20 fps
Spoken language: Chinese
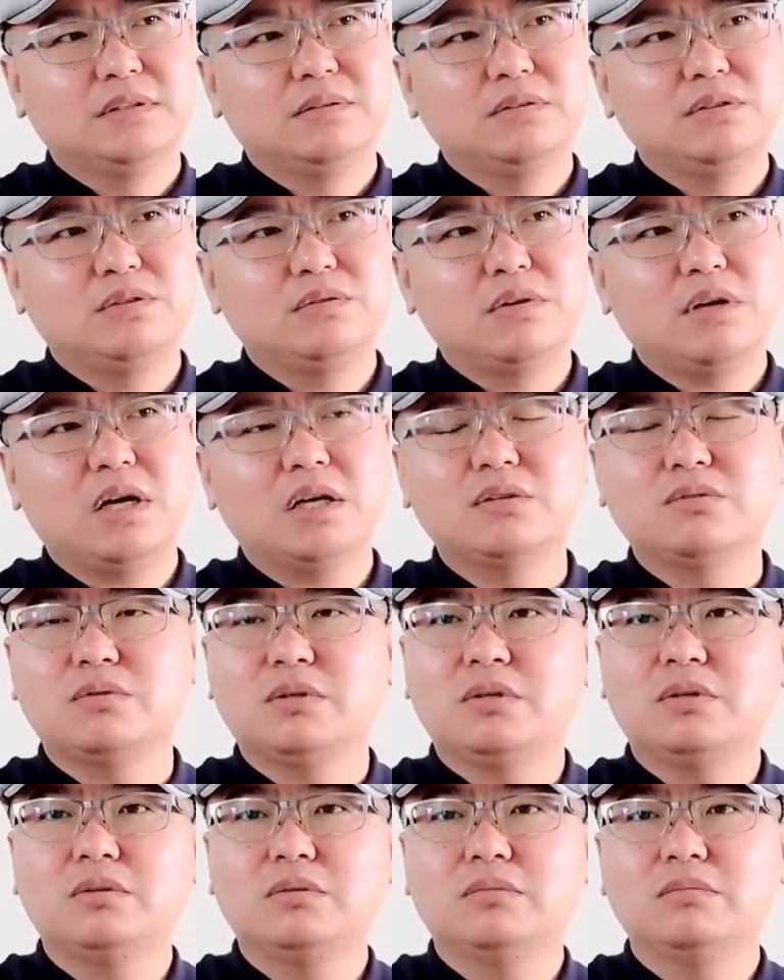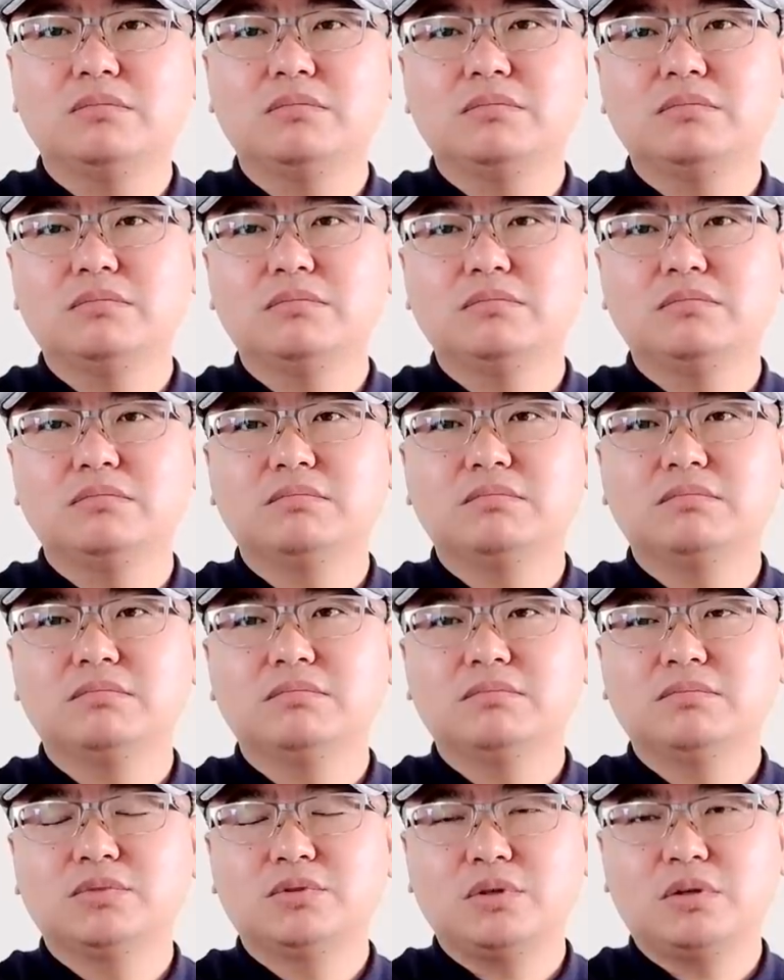所以就看最后，
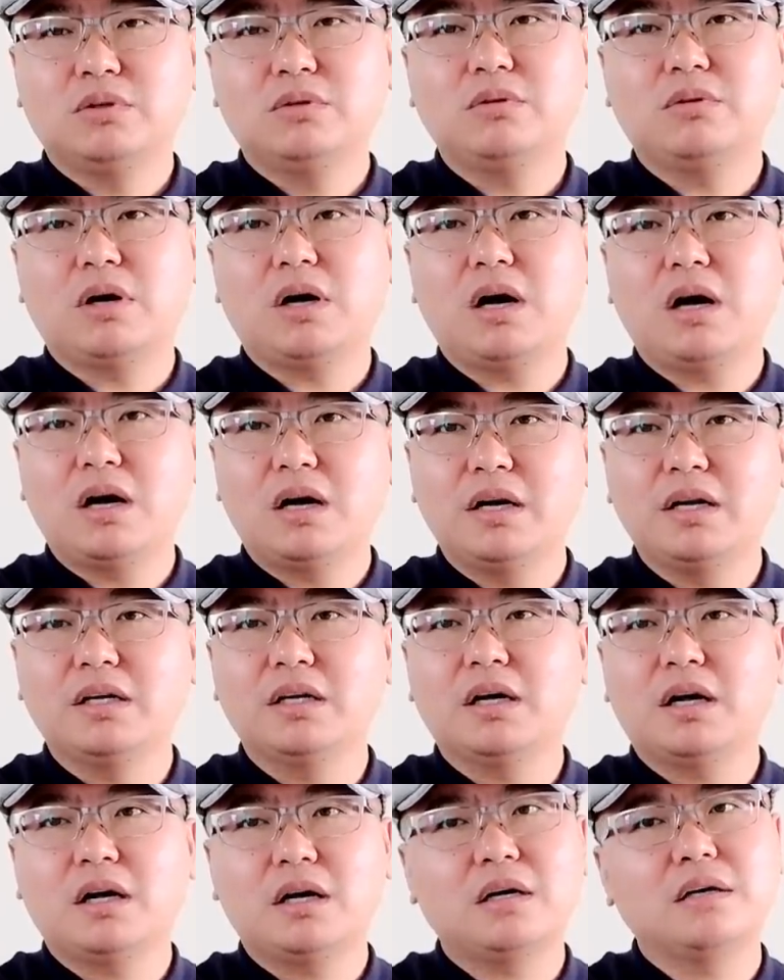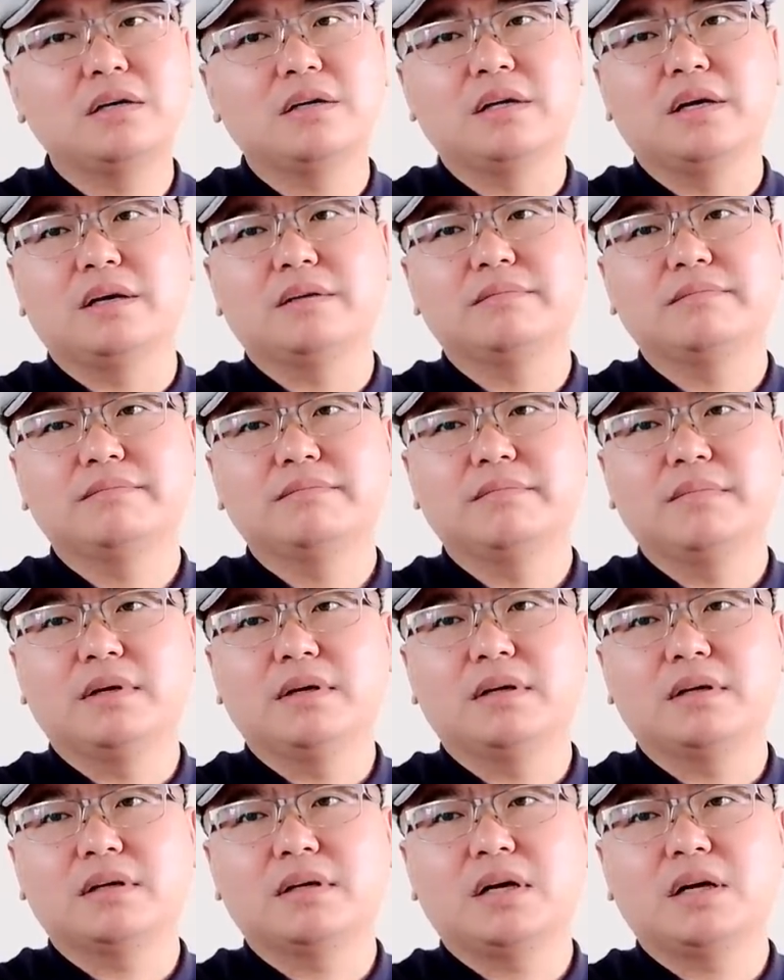最后二零二二年
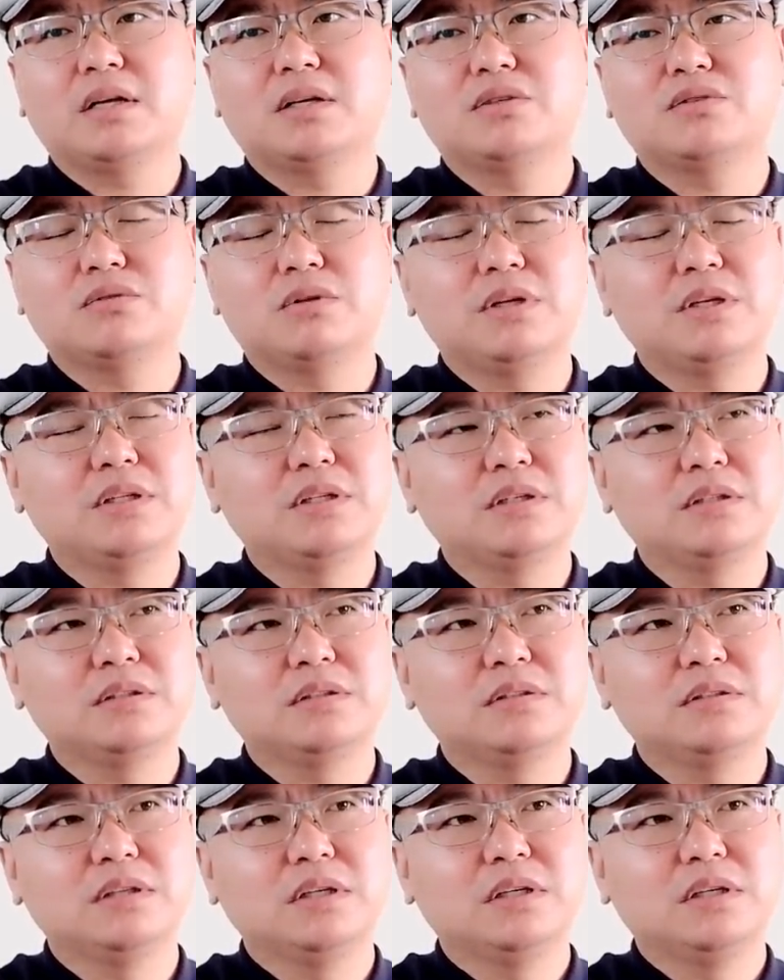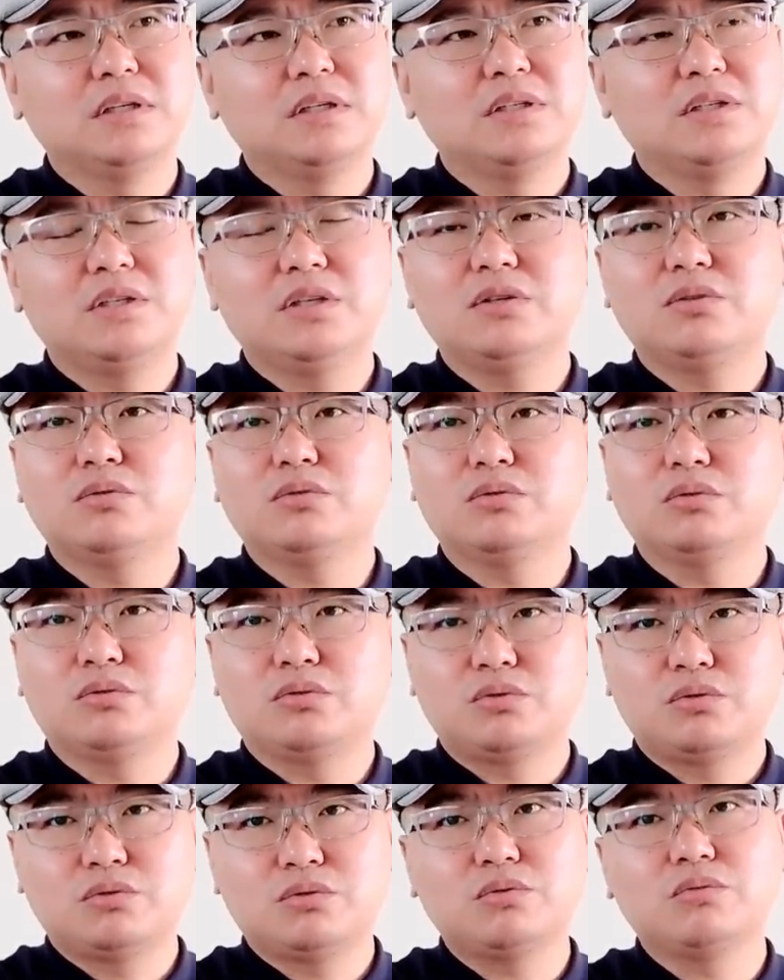啊，看谁能进入
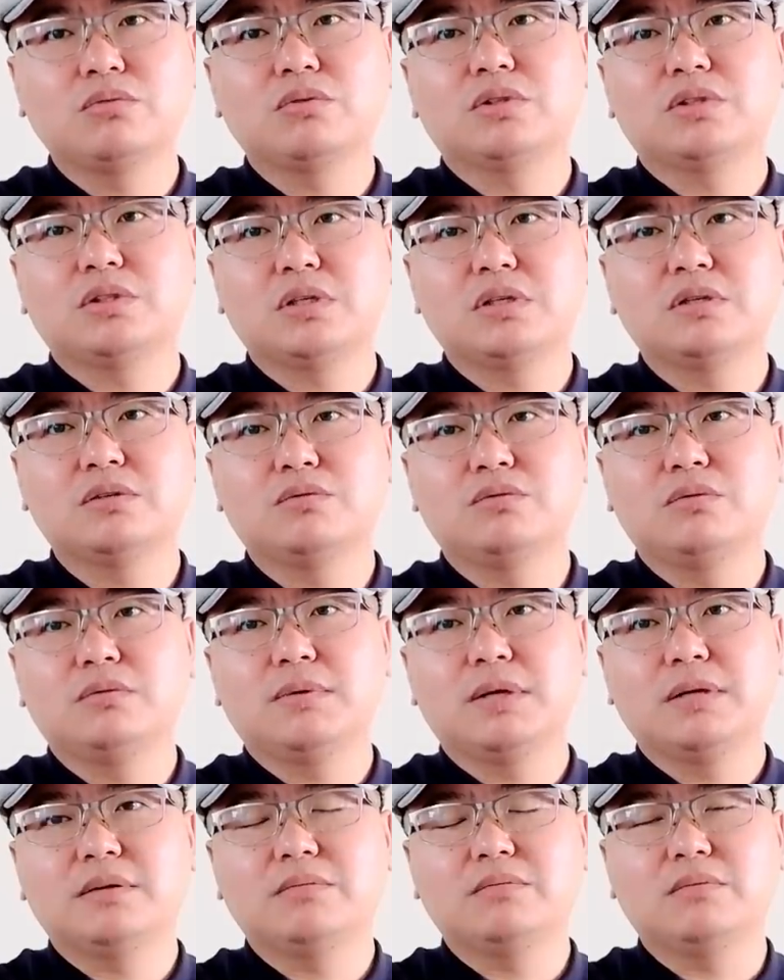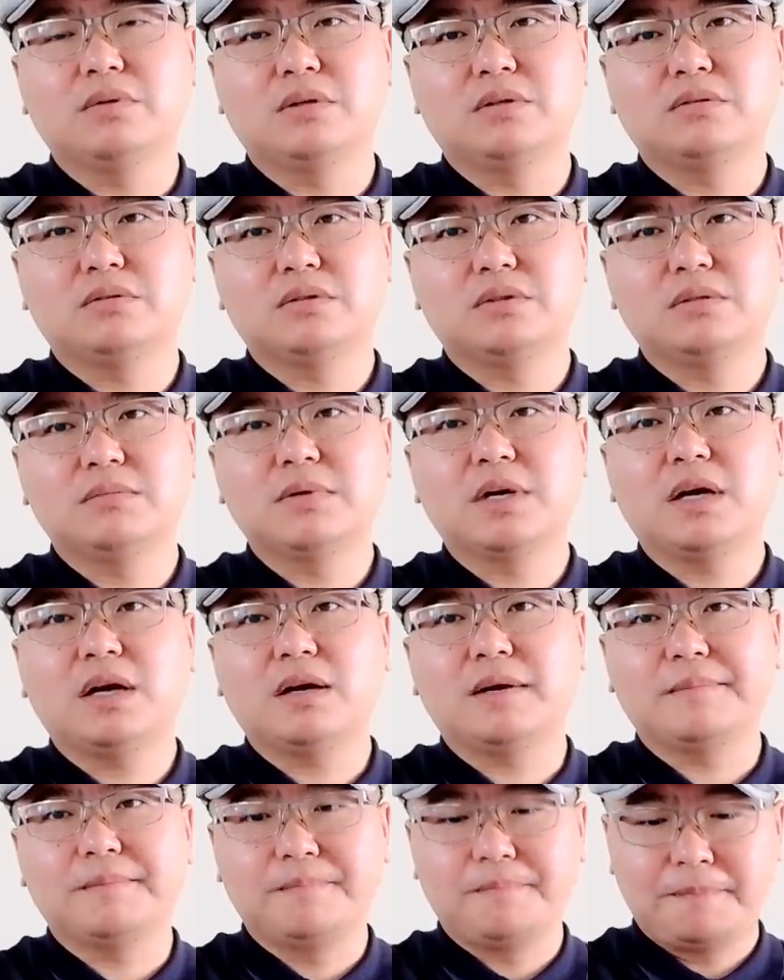重政治局吧，我就是这么
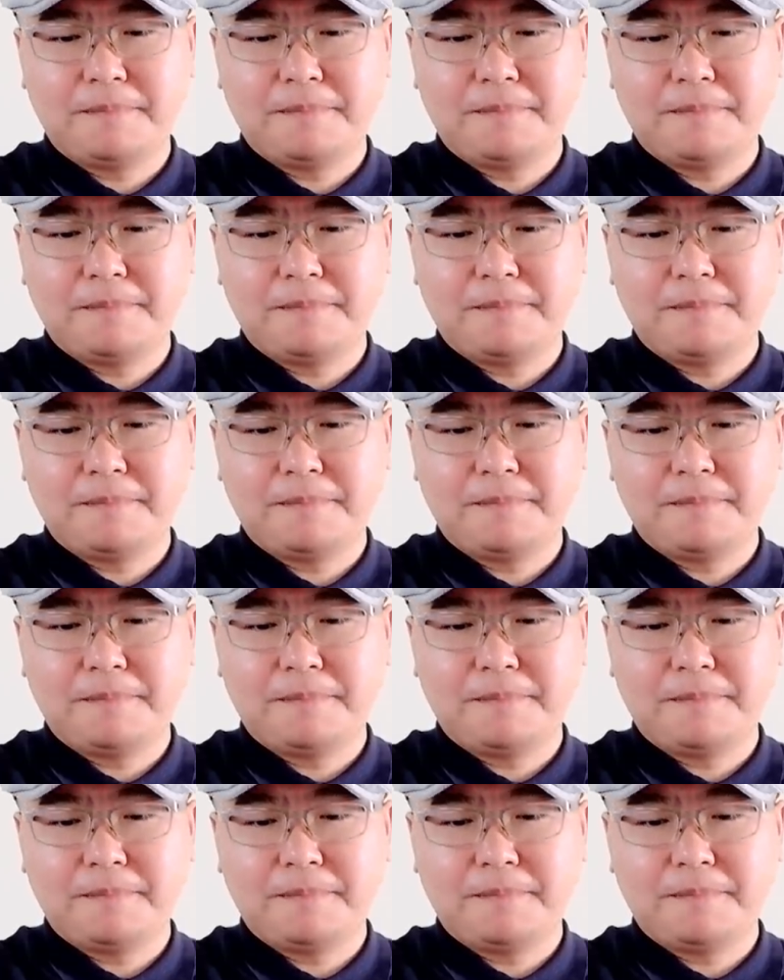看。